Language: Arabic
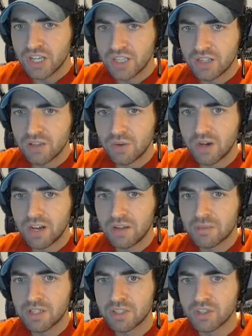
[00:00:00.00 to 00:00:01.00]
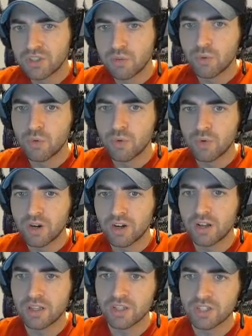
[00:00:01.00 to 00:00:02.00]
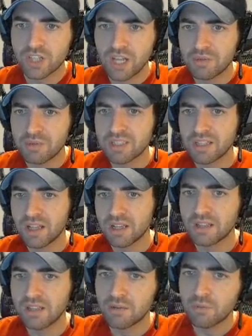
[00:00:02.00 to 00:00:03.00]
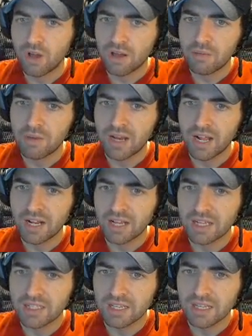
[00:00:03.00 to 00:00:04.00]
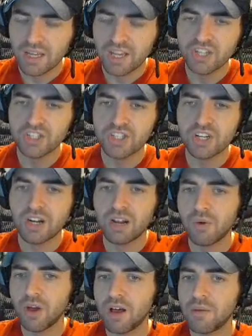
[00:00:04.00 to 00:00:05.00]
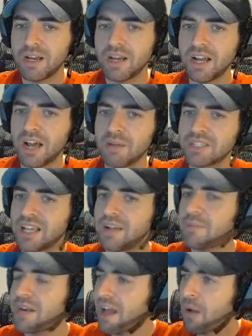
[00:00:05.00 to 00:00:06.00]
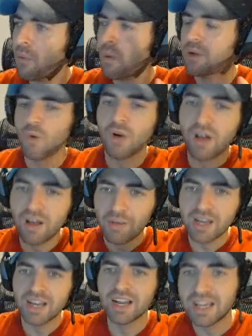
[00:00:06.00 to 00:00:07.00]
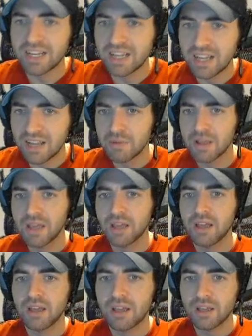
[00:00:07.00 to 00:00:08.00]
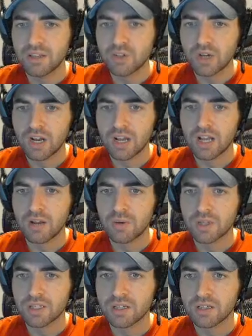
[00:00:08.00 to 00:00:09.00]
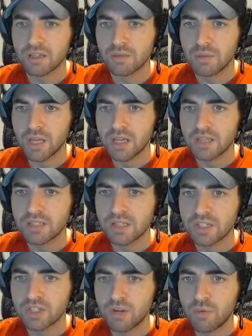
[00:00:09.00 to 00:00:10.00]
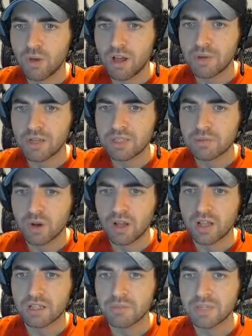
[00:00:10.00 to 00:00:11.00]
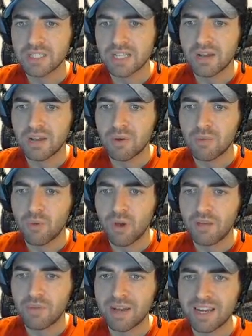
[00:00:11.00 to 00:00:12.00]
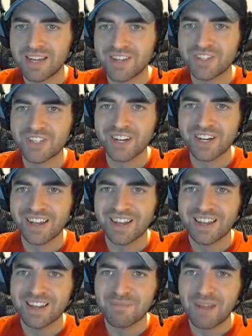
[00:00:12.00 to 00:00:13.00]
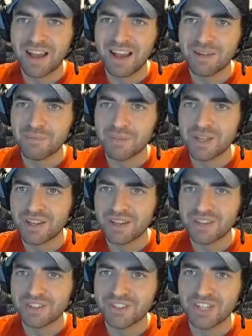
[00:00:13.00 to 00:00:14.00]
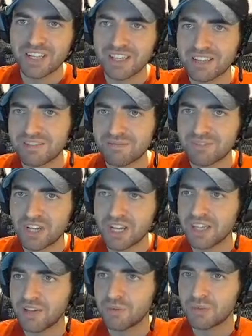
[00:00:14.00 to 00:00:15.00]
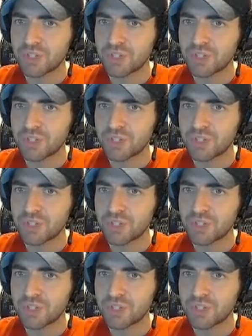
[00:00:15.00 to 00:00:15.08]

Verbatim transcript: شركة تطور لعبة الجمهور الناضج هل بيستطيع إعطانا المقابلة عن هذا؟ إجراء مقابلة نعم صار معنا أول مقابلة لغاية الآن آه شكرا لك على وقتك طيب سننشر المقابلة الأسبوع القادم إذا أول مقابلة ننشرها مع آه، شركة شركة